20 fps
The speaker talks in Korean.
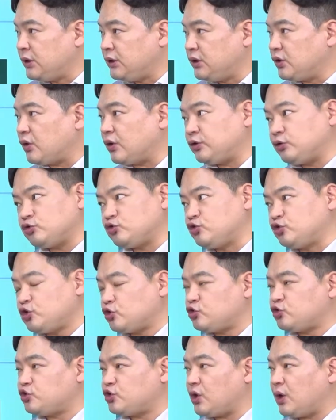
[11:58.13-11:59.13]
이거 계속
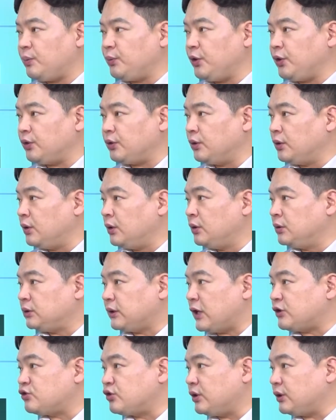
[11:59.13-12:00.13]
주저주저하면
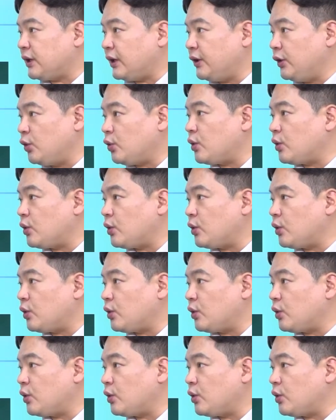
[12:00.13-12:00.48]
나중에 나의